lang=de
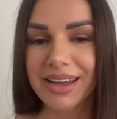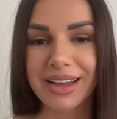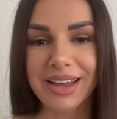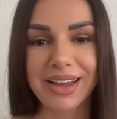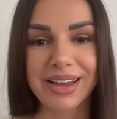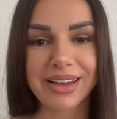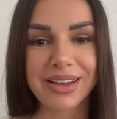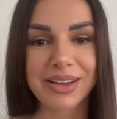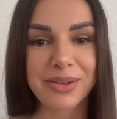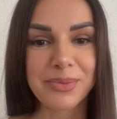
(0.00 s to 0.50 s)

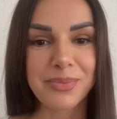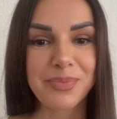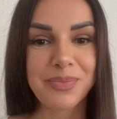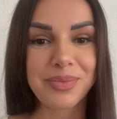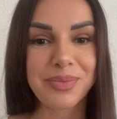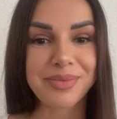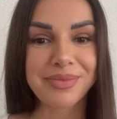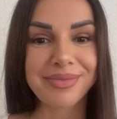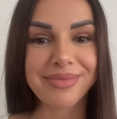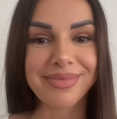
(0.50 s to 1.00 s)

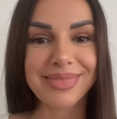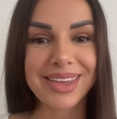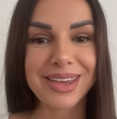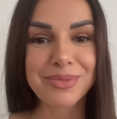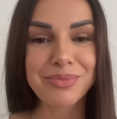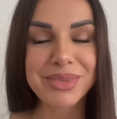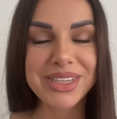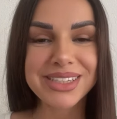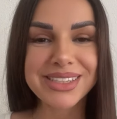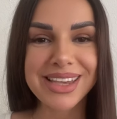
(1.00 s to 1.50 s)
ähm,
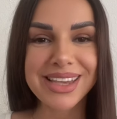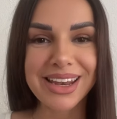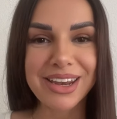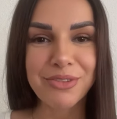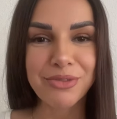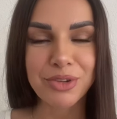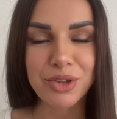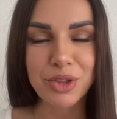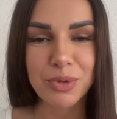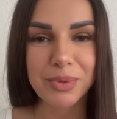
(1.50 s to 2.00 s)
mit seinen
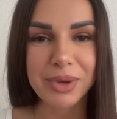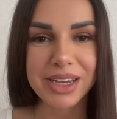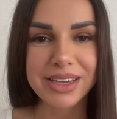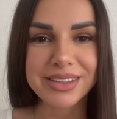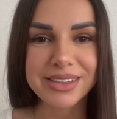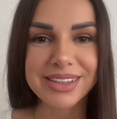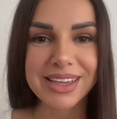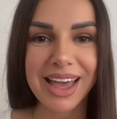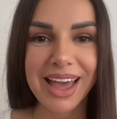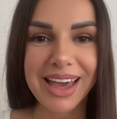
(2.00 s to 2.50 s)

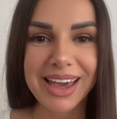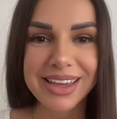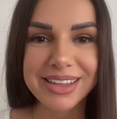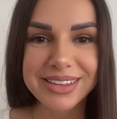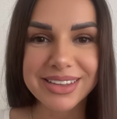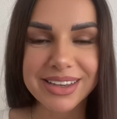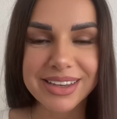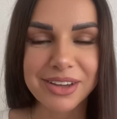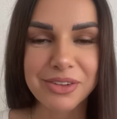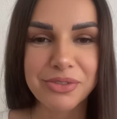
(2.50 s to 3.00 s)
Versprechen
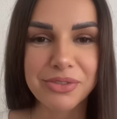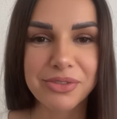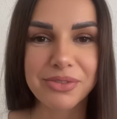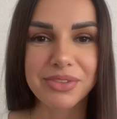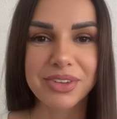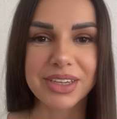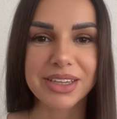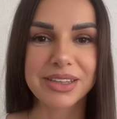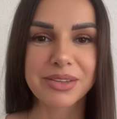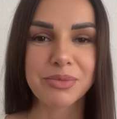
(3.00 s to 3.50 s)
eintreffen
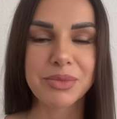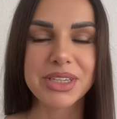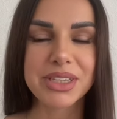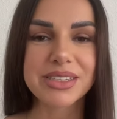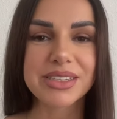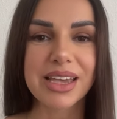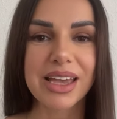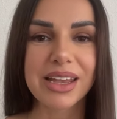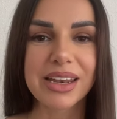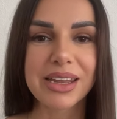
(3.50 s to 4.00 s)
wird, mit,
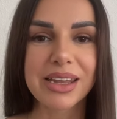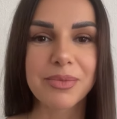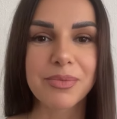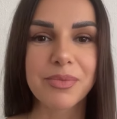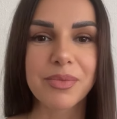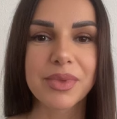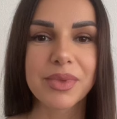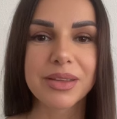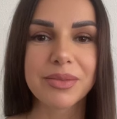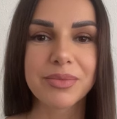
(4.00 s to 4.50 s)

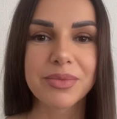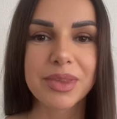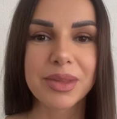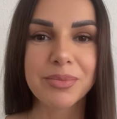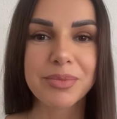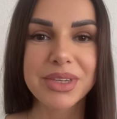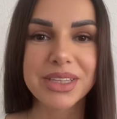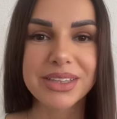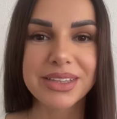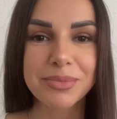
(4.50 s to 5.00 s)
seinem,
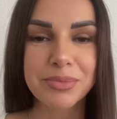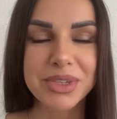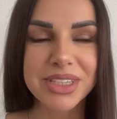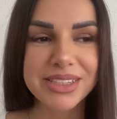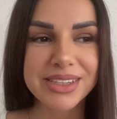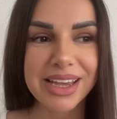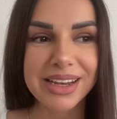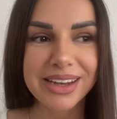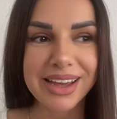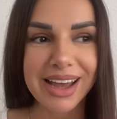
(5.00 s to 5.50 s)
mit, mit
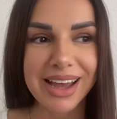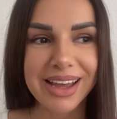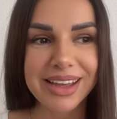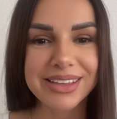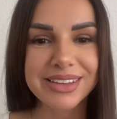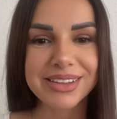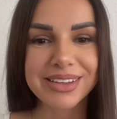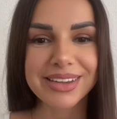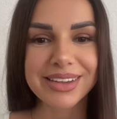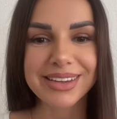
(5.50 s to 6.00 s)
seiner
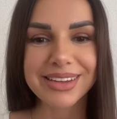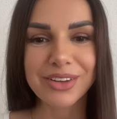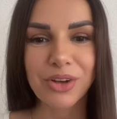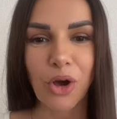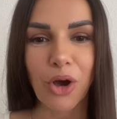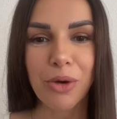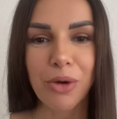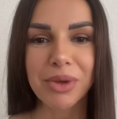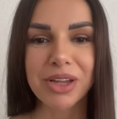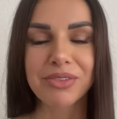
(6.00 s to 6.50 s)
Hand
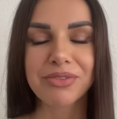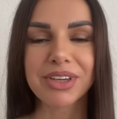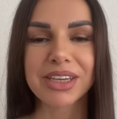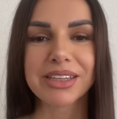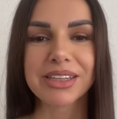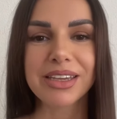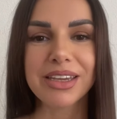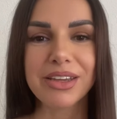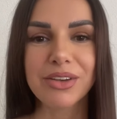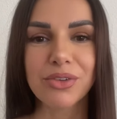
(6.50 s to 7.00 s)
kommen wird
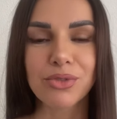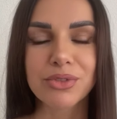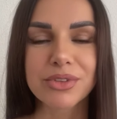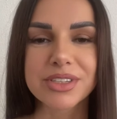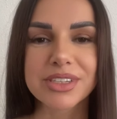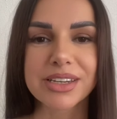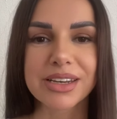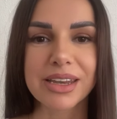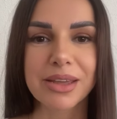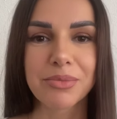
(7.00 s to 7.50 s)
in
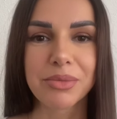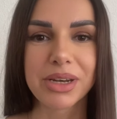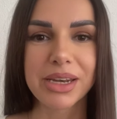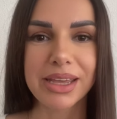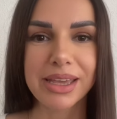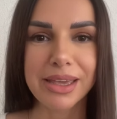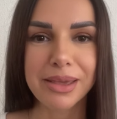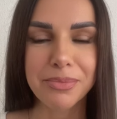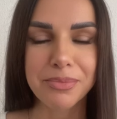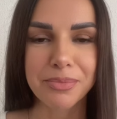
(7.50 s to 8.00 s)
unserem
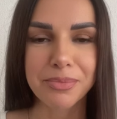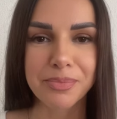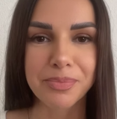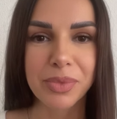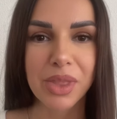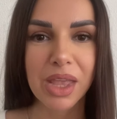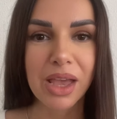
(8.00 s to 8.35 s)
Leben.